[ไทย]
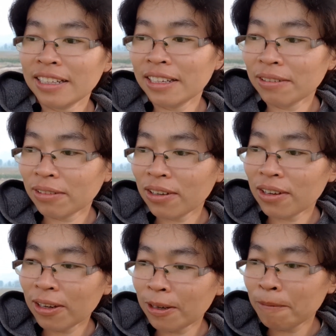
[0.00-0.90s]
เดี๋ยวก็
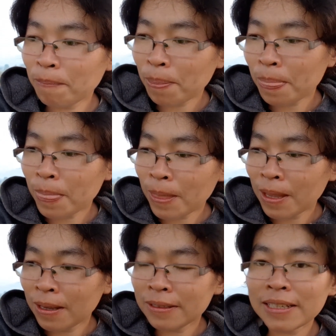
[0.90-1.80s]

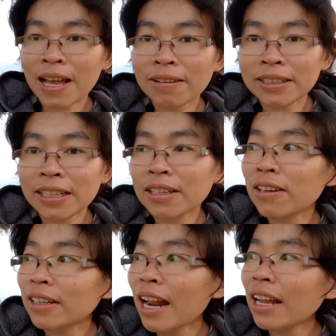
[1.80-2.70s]
เช้านี้ก็
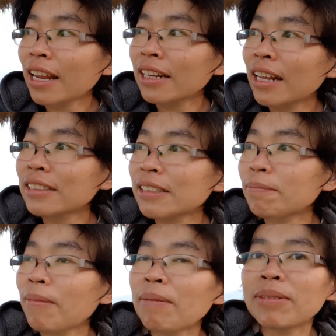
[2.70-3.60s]
นั่งเล่นกันสัก
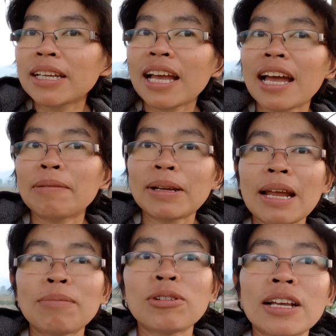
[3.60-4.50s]
แป๊บหนึ่งค่ะ ไป
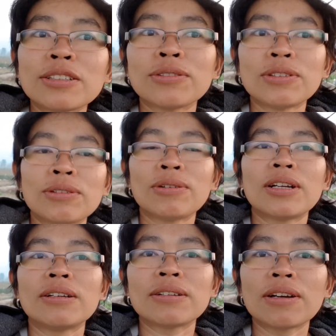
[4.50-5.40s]
ทำธุระส่วนตัว
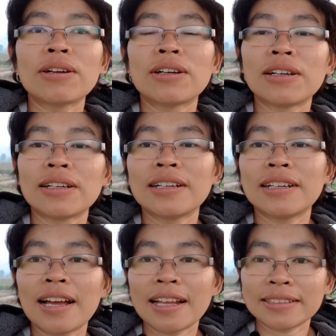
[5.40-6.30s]
แล้วก็
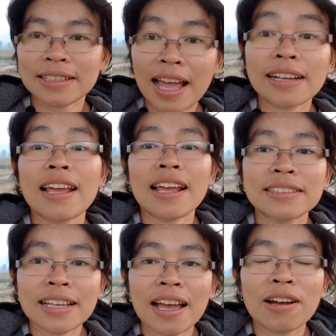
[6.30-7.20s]
อาจจะทานอาหาร
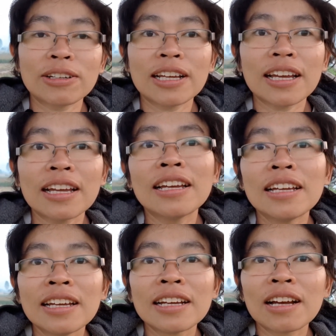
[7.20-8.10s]
เช้านะคะ
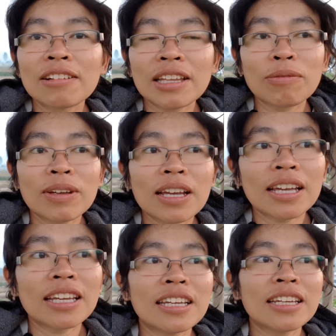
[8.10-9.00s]
พอเป็นไม่ให้